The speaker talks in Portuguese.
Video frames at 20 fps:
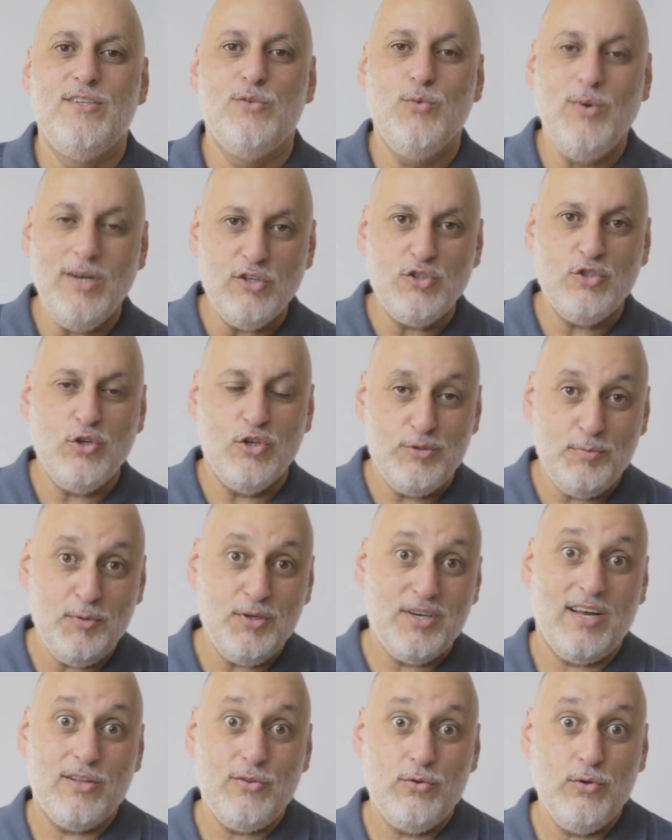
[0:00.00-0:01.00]
No ano de
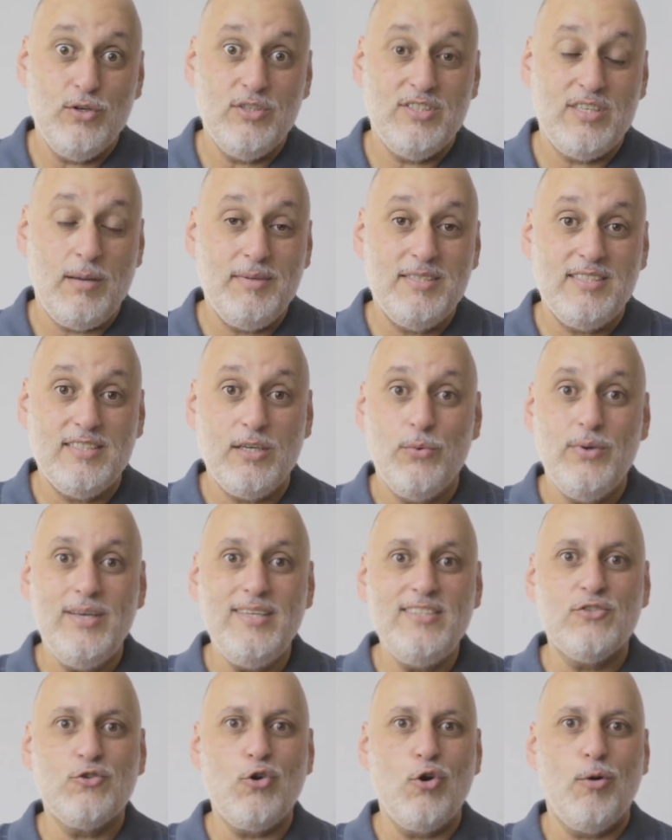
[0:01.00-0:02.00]
2014, a Missão Iris